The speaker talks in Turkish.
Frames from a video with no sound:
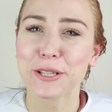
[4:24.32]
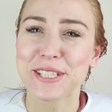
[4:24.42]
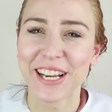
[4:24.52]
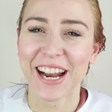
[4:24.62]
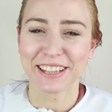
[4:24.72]
o
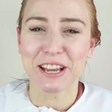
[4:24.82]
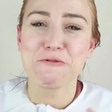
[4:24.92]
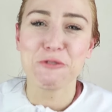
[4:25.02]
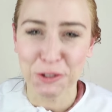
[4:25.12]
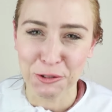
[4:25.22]
sırada
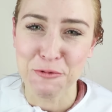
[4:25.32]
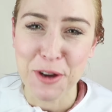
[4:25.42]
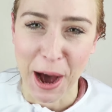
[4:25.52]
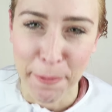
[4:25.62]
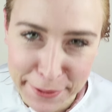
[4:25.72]

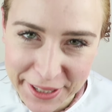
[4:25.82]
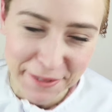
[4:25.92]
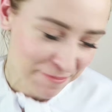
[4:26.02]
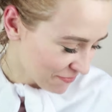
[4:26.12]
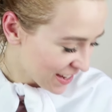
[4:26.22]
ütümü
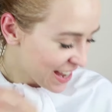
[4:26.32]
yaptım.